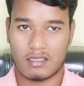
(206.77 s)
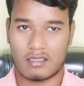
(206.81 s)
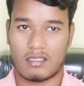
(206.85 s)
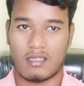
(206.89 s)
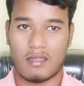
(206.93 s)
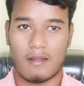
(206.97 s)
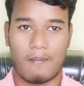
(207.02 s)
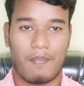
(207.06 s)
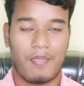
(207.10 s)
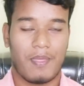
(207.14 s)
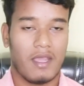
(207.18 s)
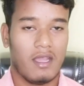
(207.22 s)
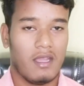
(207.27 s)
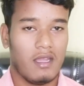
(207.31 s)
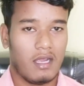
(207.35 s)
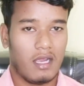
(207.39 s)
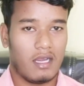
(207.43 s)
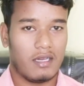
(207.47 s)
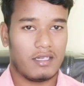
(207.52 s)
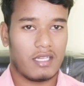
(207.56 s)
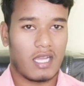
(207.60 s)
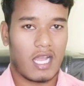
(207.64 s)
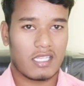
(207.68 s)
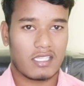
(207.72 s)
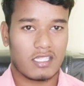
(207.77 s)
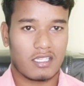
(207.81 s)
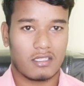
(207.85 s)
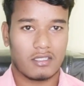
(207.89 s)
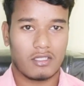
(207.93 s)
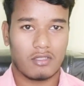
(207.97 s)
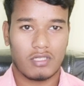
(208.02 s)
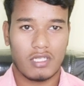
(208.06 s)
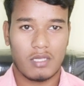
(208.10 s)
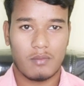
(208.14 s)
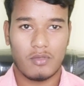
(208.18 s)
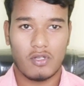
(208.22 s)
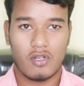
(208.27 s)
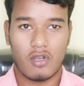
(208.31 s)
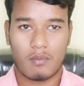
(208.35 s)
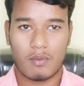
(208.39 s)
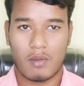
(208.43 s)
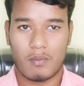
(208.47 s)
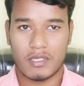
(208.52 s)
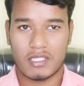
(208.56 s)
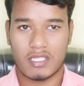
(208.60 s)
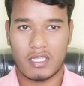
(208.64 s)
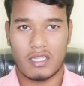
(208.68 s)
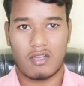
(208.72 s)
कर सकते हैं एंड आशा करता हूँ कि ये वीडियो
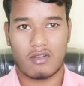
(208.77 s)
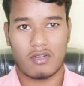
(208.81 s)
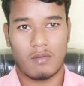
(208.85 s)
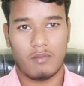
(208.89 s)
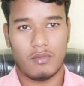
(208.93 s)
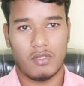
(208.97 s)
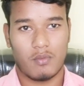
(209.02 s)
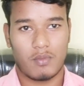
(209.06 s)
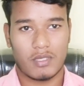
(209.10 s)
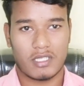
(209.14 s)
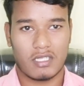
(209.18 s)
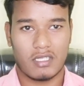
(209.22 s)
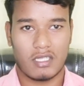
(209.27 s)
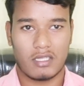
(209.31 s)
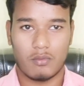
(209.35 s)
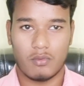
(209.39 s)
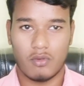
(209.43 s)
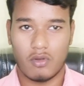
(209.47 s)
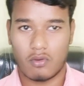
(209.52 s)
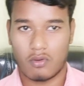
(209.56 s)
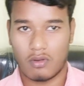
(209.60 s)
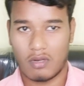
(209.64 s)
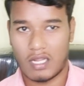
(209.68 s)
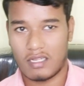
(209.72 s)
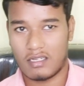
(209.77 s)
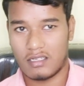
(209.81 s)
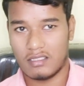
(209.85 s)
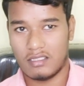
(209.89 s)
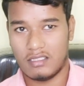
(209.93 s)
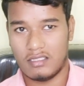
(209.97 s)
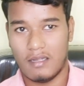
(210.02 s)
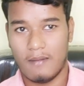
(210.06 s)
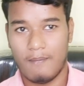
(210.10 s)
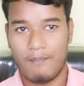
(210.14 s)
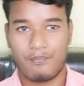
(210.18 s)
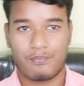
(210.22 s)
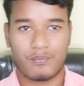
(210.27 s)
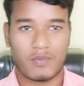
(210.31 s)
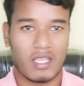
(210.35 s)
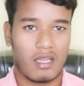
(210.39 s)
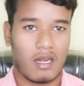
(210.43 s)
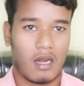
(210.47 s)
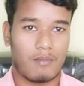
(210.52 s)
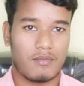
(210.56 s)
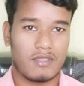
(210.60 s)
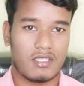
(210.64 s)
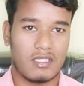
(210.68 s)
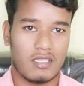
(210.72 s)
आपको पसंद आएगा वीडियो पसंद है तो वीडियो को लाइक कर दीजिए
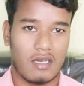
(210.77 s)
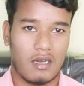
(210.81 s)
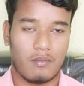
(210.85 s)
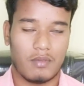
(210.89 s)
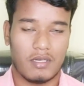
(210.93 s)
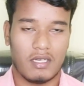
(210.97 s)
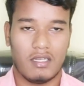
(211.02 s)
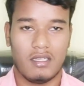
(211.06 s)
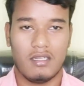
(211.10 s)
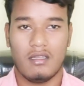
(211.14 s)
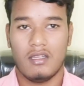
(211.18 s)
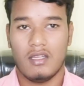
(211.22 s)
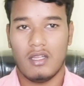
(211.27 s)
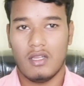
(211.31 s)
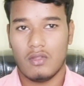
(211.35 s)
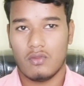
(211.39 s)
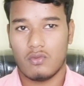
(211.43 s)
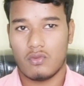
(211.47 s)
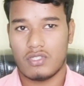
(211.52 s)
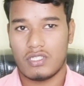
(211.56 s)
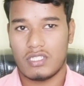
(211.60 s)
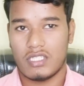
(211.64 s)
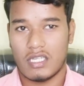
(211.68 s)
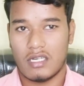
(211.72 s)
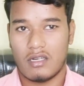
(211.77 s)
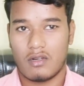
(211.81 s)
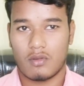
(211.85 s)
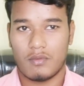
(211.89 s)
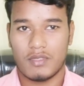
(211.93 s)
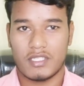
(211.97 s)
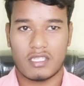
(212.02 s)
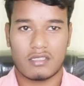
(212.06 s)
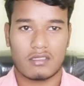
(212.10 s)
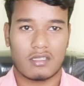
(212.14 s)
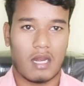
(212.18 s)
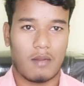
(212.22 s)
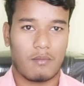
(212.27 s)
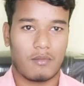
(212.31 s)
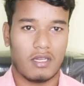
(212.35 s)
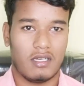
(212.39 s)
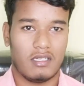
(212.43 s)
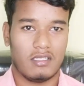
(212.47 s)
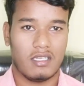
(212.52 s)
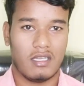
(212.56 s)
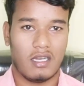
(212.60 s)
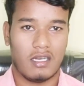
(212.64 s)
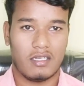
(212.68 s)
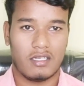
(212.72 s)
अगर आप चैनल पर हैं तो चैनल को भी सब्सक्राइब
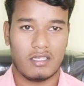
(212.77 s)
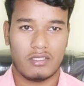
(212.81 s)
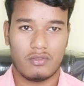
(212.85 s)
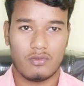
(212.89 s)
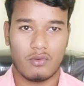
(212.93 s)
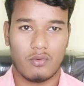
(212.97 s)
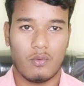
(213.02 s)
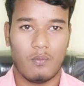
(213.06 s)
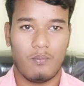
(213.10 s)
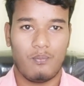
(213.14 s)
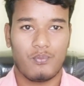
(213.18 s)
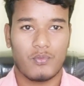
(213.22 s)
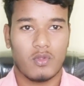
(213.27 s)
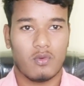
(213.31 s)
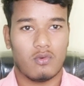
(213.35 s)
कर लीजिए एंड जो